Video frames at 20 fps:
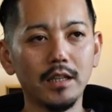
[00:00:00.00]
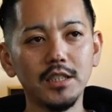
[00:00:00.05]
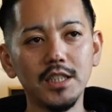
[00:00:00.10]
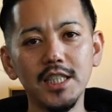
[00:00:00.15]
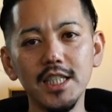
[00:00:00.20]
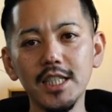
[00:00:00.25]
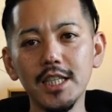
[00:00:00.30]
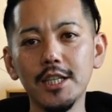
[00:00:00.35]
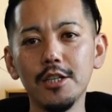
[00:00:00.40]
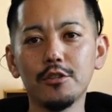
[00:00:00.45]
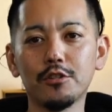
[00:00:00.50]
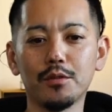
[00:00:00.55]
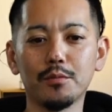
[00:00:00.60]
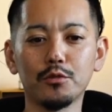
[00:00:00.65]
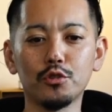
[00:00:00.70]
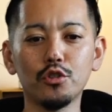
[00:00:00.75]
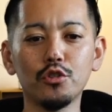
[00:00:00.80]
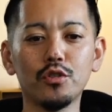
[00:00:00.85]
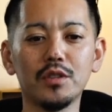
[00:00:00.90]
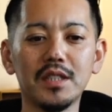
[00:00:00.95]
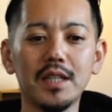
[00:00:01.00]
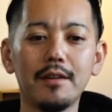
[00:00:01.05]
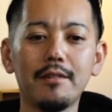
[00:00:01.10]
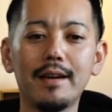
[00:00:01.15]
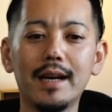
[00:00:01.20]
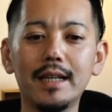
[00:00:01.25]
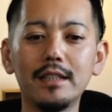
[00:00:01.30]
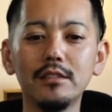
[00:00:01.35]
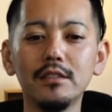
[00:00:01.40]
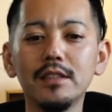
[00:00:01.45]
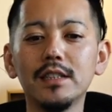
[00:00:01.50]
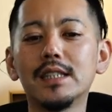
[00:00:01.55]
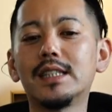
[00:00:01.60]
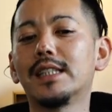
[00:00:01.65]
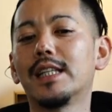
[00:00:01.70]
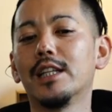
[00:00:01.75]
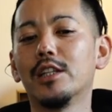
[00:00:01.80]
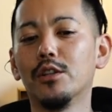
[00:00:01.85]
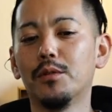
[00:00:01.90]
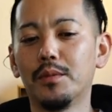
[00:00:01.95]
地域によってもちょっと差はあるんで
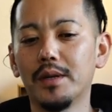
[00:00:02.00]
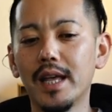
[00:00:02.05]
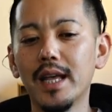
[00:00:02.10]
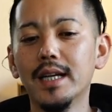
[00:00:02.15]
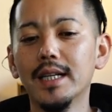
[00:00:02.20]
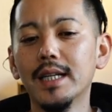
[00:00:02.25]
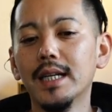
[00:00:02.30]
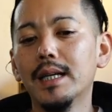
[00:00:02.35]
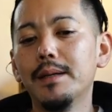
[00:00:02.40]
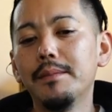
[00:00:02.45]
すけれどもね、